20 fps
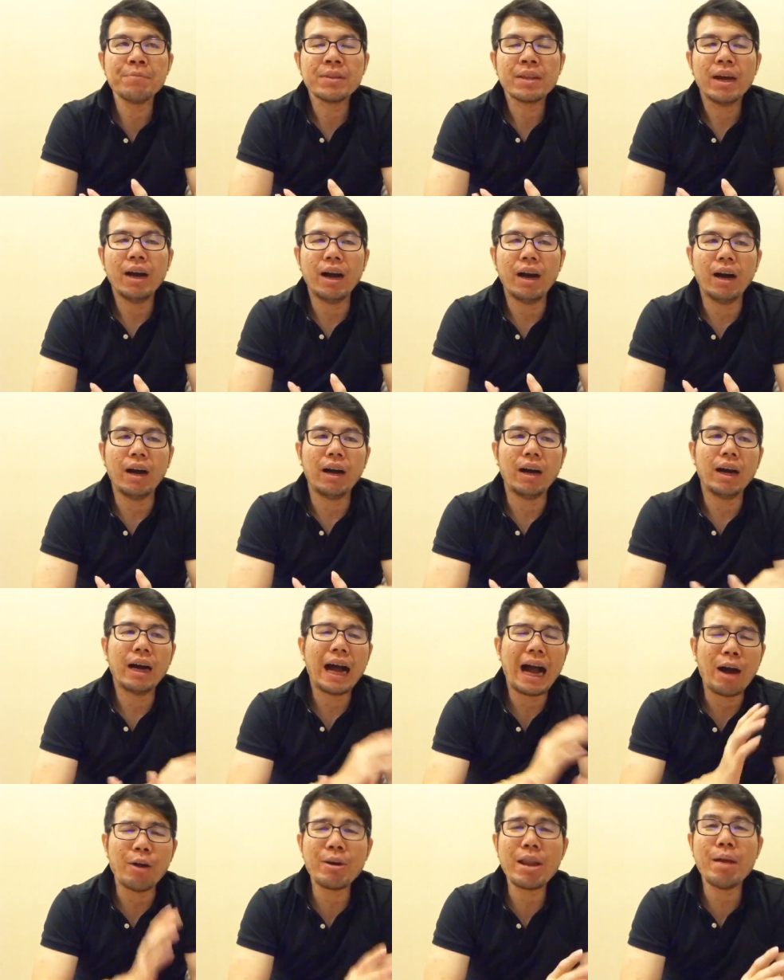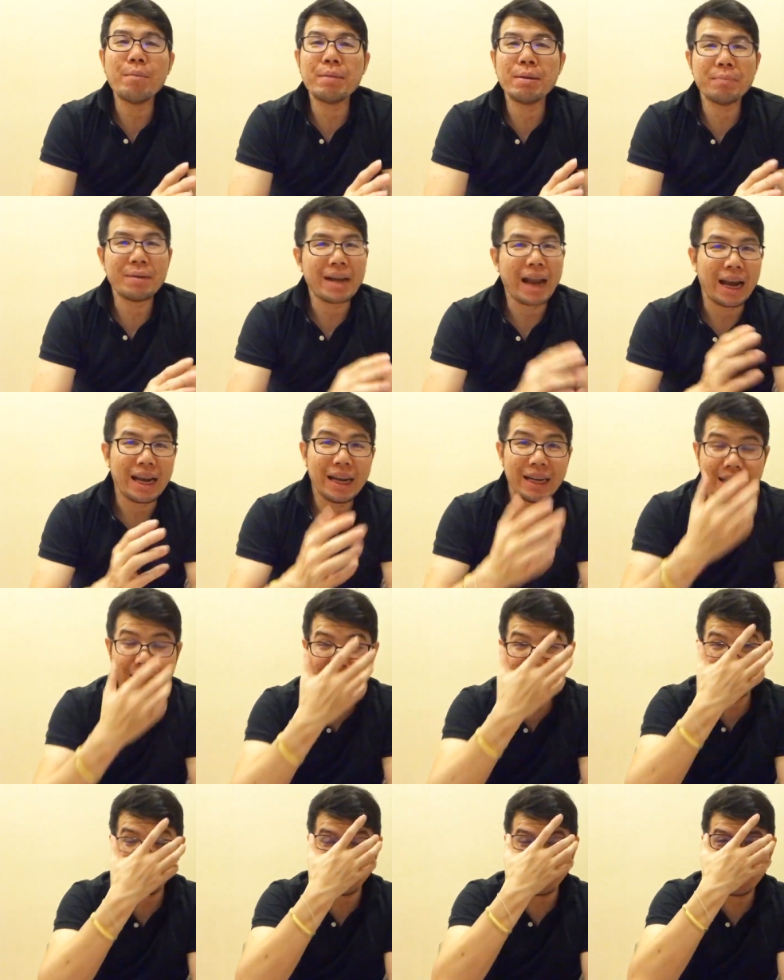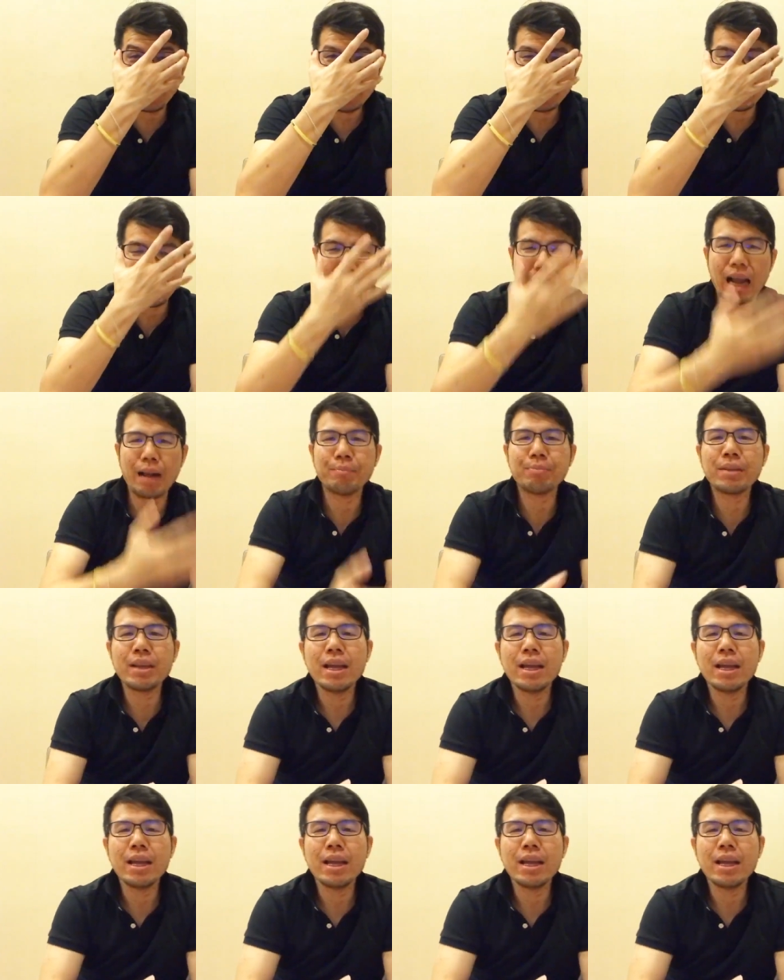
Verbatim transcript: เอ่อ เขาเนี่ยมีปัญหาเรื่องหนี้สินนะครับ